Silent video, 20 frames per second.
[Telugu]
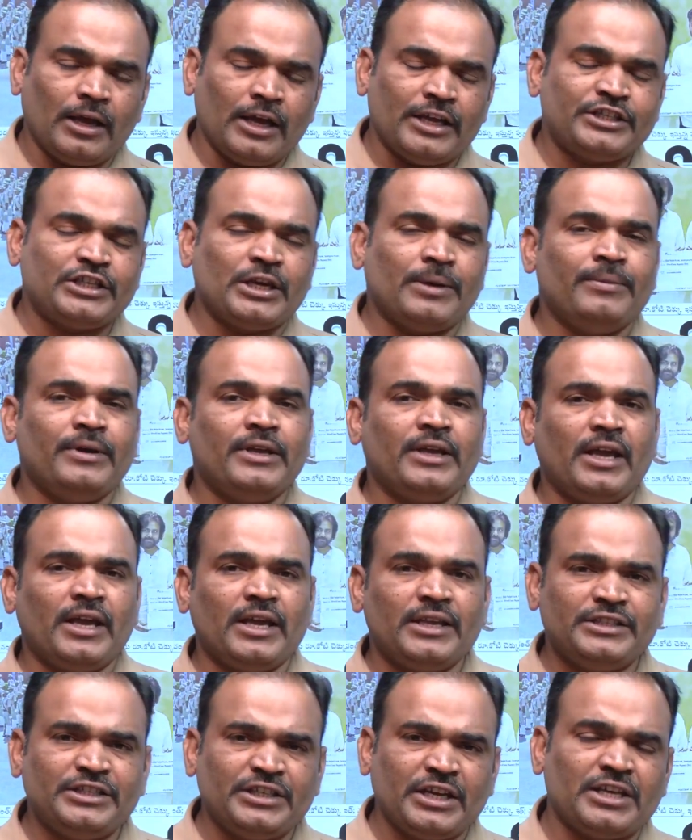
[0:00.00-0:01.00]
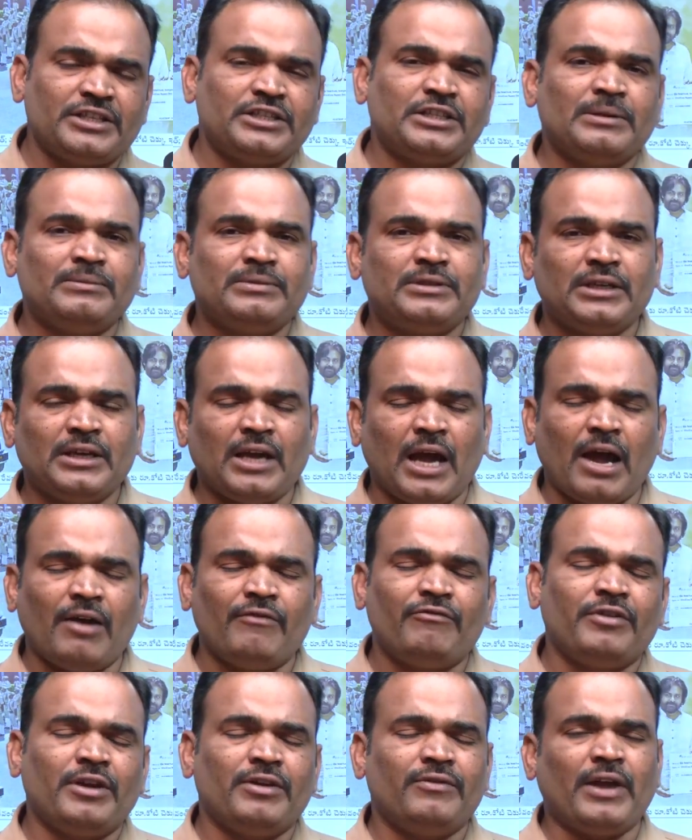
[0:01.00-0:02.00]
హెచ్ఎండిఏ జిహెచ్ఎంసి
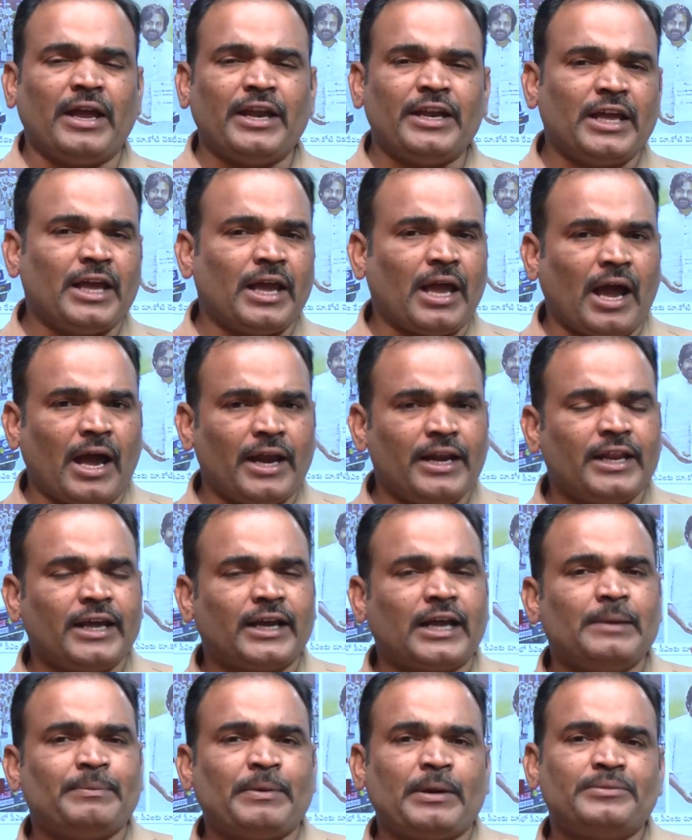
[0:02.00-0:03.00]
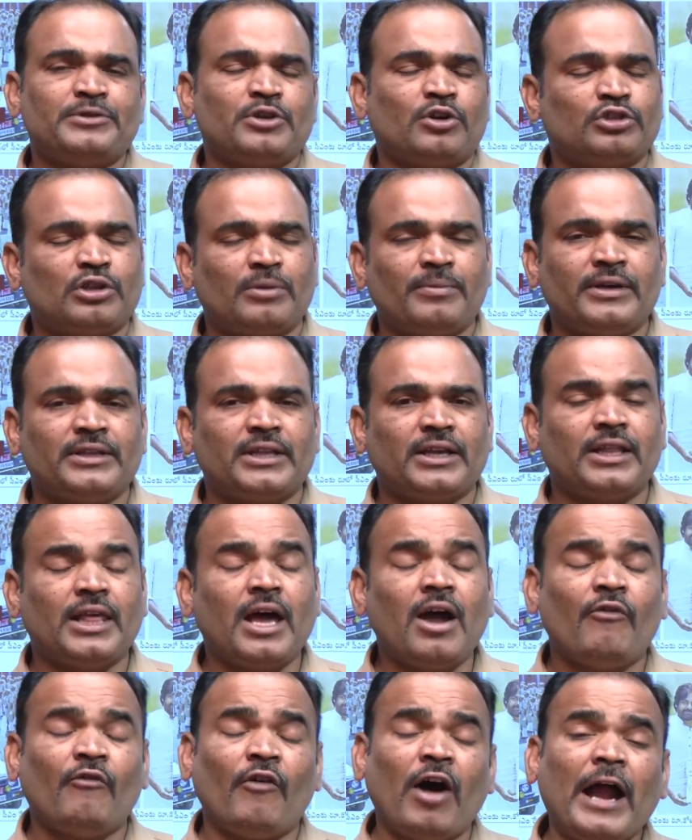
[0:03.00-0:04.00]
అవి ఇవి అన్ని అన్ని రకాల పర్మిషన్ అవసరం పడతాయి
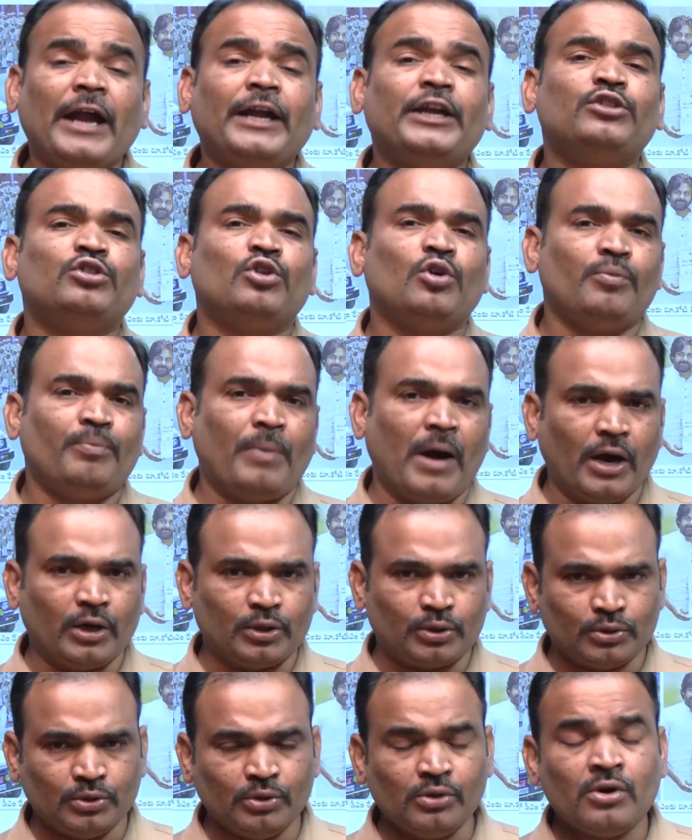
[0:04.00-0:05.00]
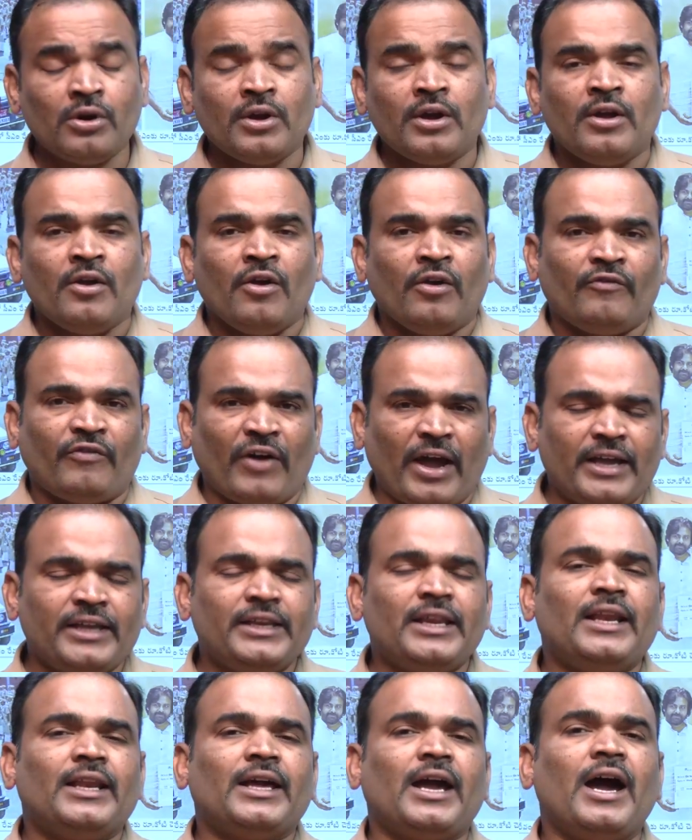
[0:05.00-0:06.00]
కదా వాటితో పాటు
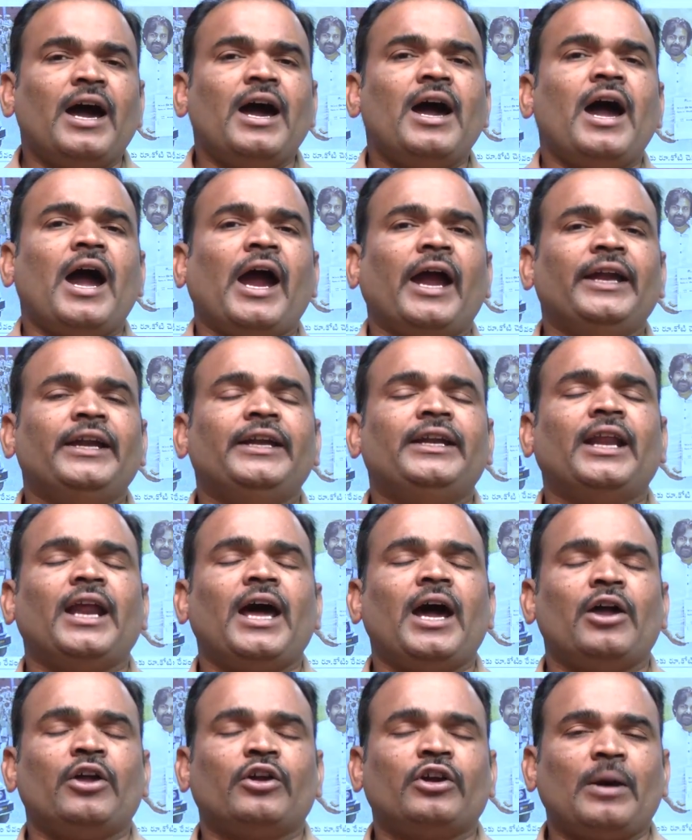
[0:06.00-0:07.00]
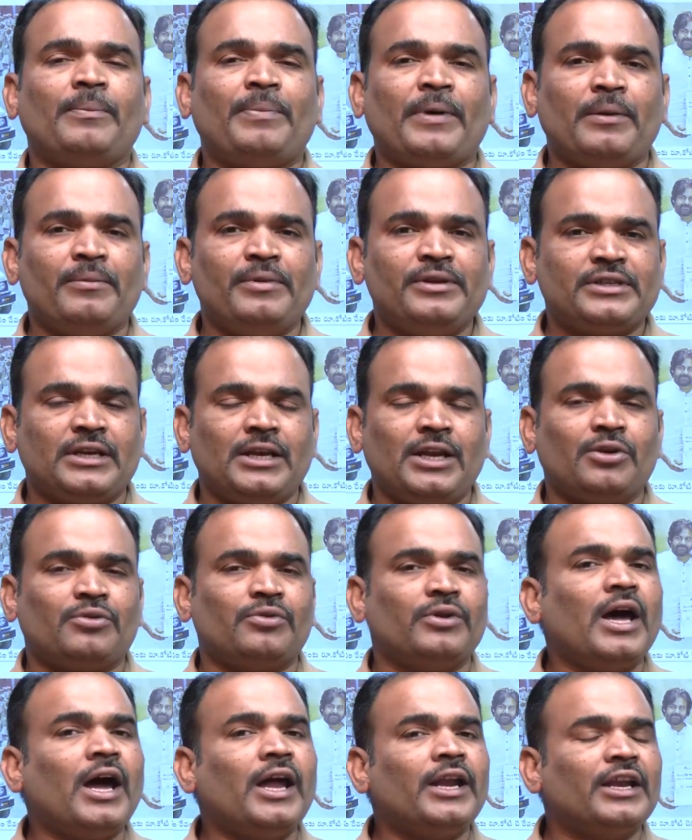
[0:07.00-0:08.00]
ఫైనల్గా హైడ్రా యొక్క పర్మిషన్
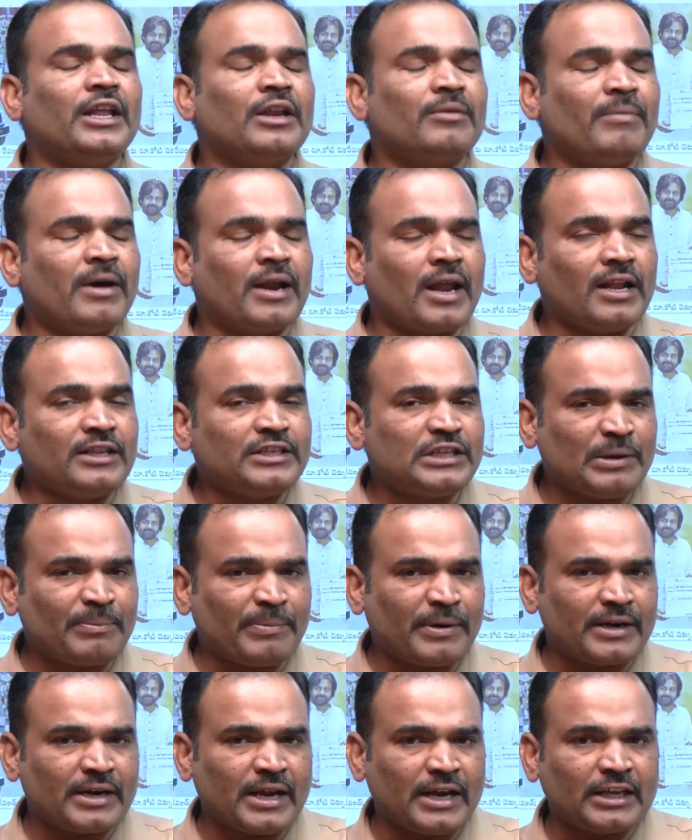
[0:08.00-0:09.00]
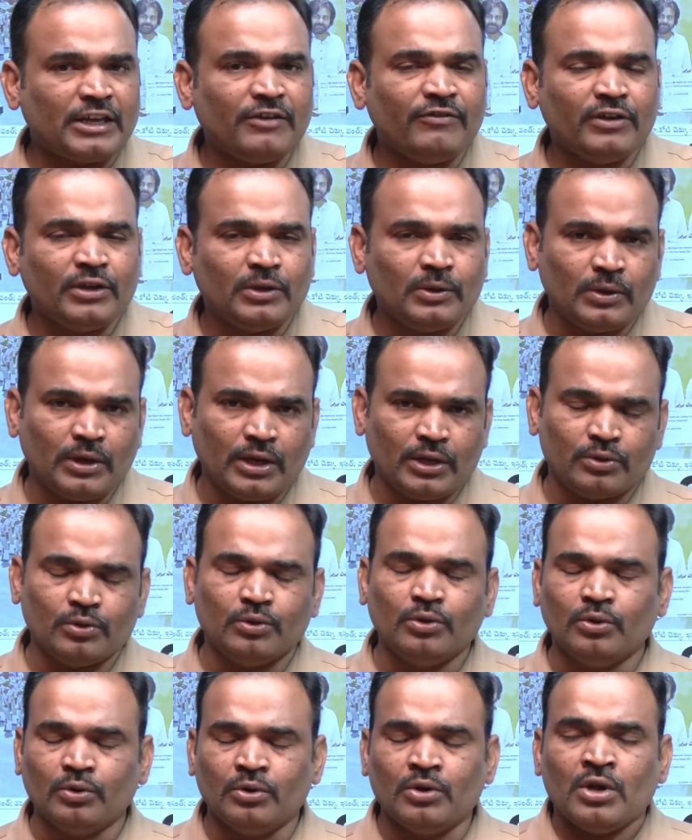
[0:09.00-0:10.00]
లేకుండా నిర్మాణాలు చేపట్టడానికి వీలు
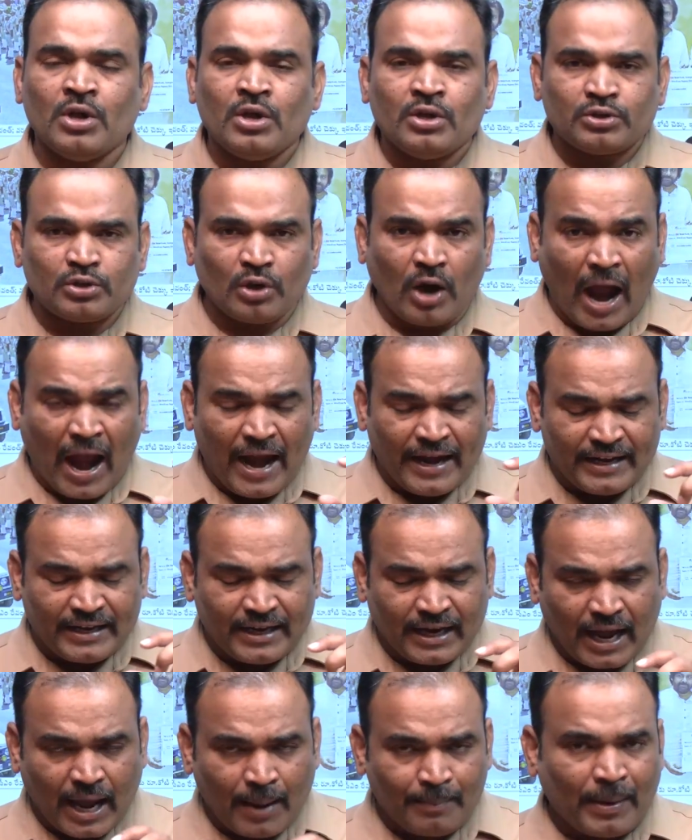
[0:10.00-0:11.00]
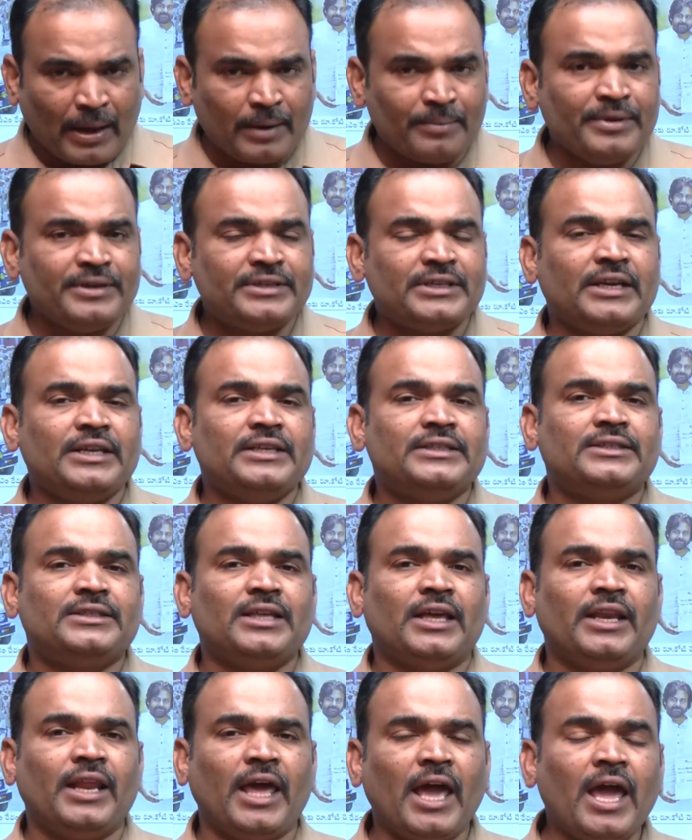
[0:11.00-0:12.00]
లేదు సో హైడ్రా పర్మిషన్
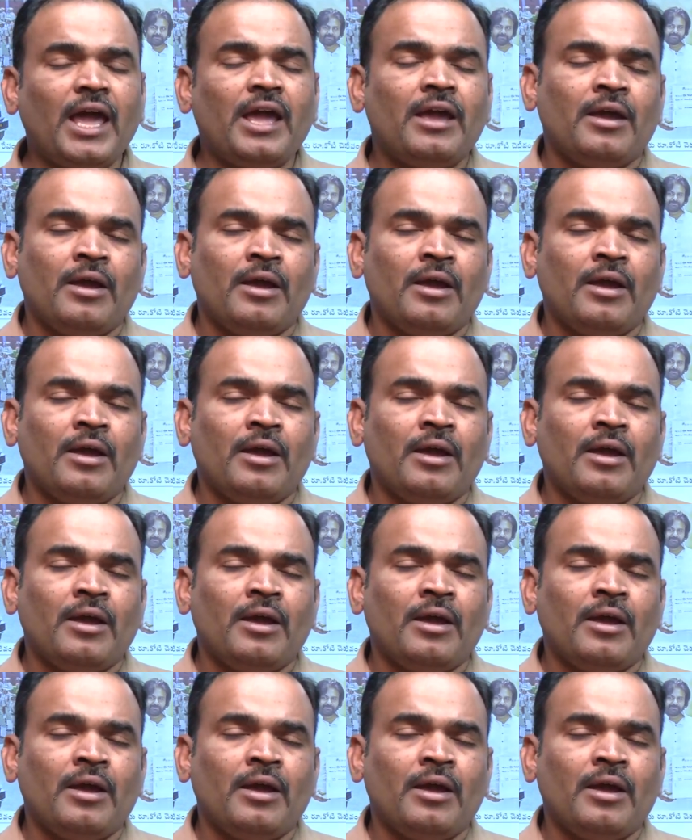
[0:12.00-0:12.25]
ఇస్తేనే